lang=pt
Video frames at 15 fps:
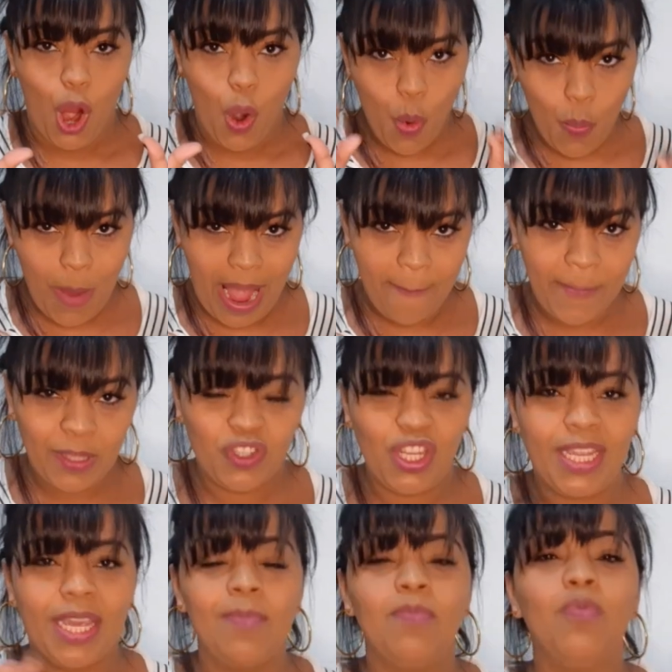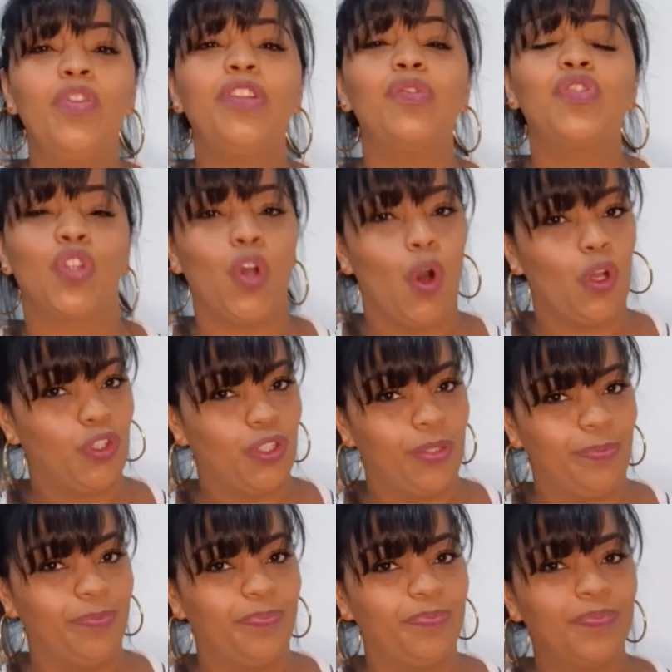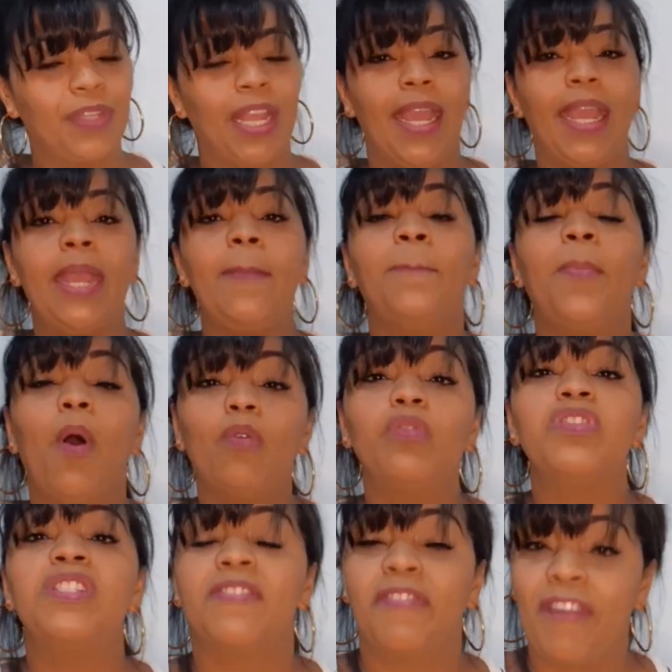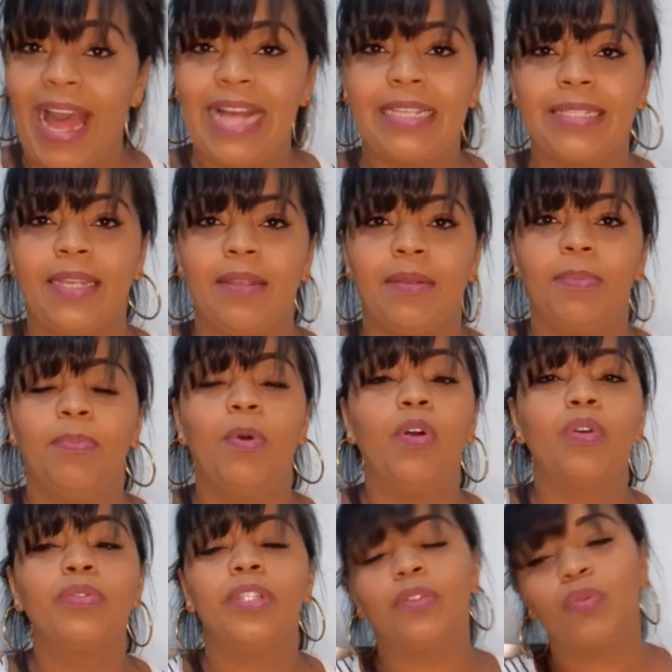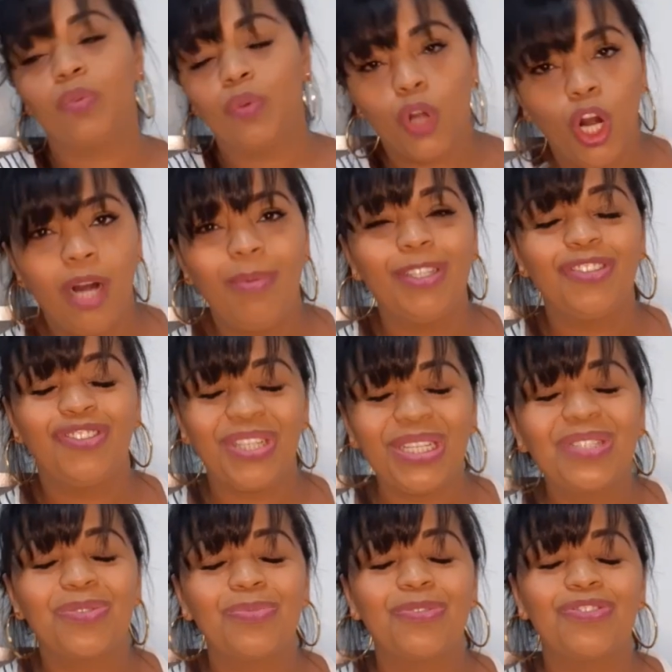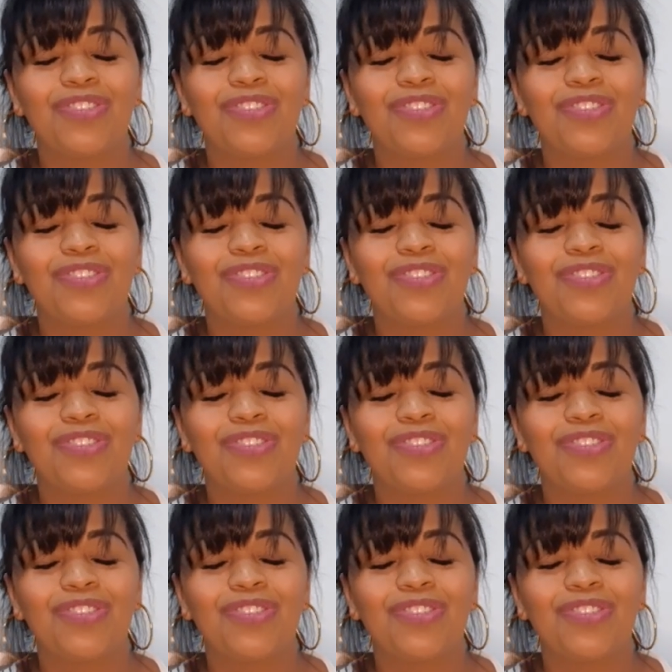Uma rapidinha que muitos gostam e poucos fazem por conta do comodismo,